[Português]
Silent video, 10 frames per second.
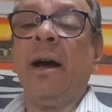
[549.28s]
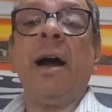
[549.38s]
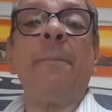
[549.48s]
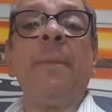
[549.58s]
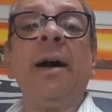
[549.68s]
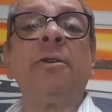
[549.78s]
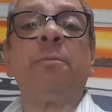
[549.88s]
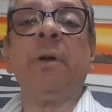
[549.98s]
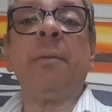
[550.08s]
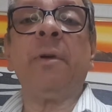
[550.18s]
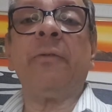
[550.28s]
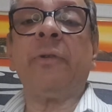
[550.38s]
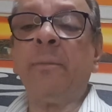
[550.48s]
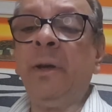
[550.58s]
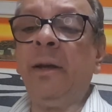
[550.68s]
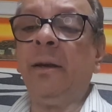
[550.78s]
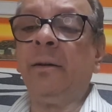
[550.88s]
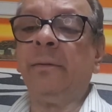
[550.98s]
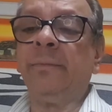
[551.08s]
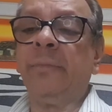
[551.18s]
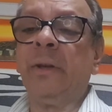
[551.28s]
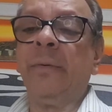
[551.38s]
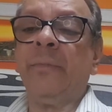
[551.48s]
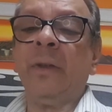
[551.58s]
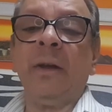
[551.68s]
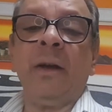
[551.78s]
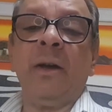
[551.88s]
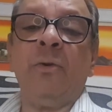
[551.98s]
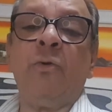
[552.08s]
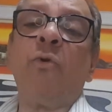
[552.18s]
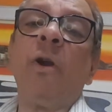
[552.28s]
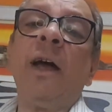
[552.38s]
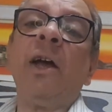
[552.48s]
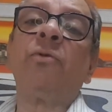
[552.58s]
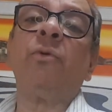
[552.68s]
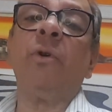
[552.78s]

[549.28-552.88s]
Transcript: Amado pela minha família, no colégio,